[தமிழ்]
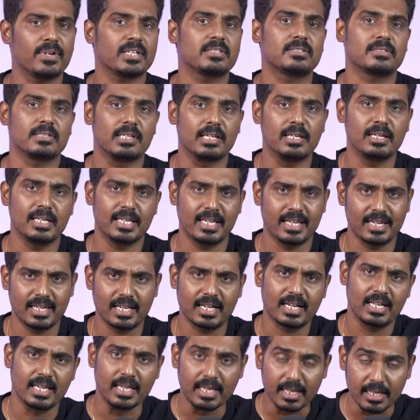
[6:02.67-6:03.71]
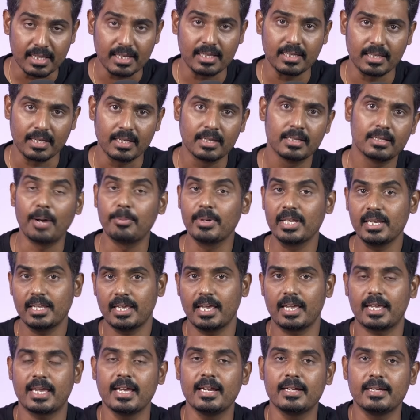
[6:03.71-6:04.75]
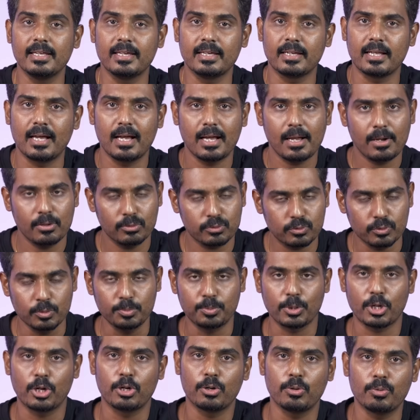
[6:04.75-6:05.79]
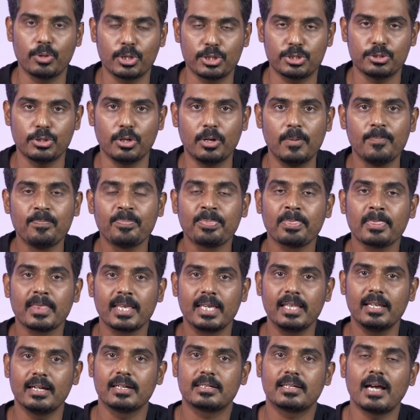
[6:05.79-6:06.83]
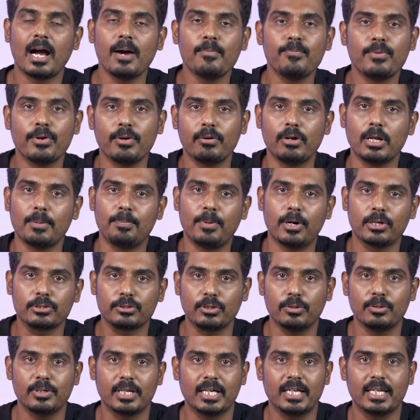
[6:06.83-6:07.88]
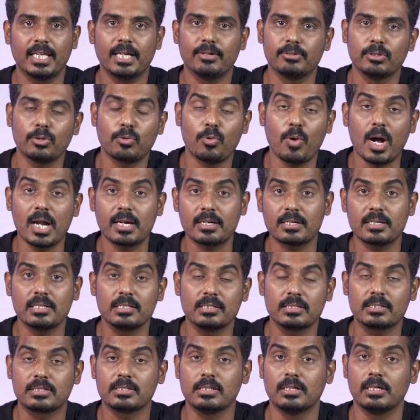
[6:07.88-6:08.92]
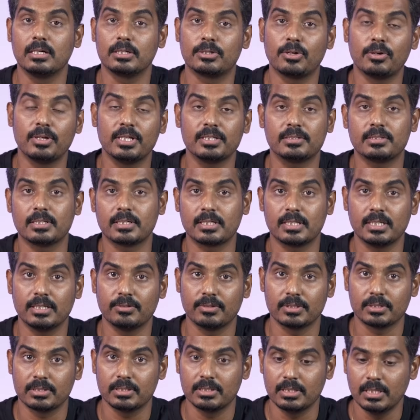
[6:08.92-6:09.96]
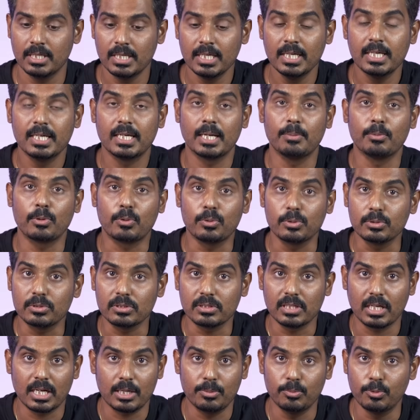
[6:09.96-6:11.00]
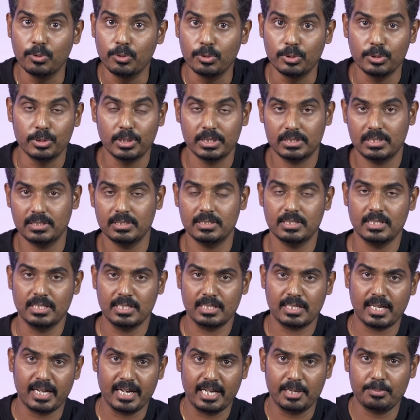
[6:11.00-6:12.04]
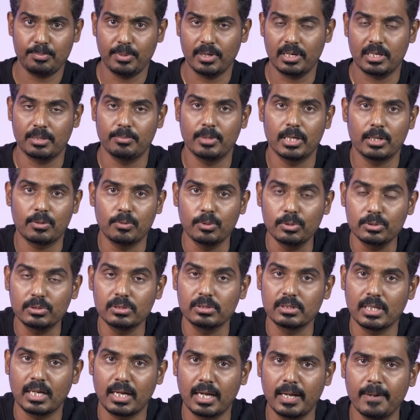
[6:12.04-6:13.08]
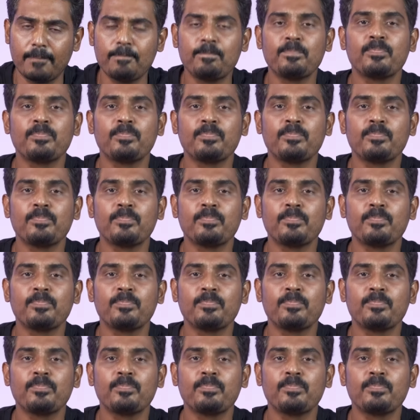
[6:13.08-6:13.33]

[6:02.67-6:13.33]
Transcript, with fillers: எஃப்எக்ஸ் த்ரீயில் என்னங்க இருக்குது அப்படின்னு நீங்கள் கேட்டிங்கன்னா சூப்பரான ஒரு விஷயம் இதில் டாப் வியூவில் பார்த்தோம் நிறையா வந்து குவாட்ரு இன்ச் டுவெண்ட்டி த்ரெட்டில் வந்து நம்ம கொடுத்துருந்தாங்க மூணு அசசரிஸ் கனெக்ட் பண்ணுற மாதிரி கொடுத்துருந்தாங்க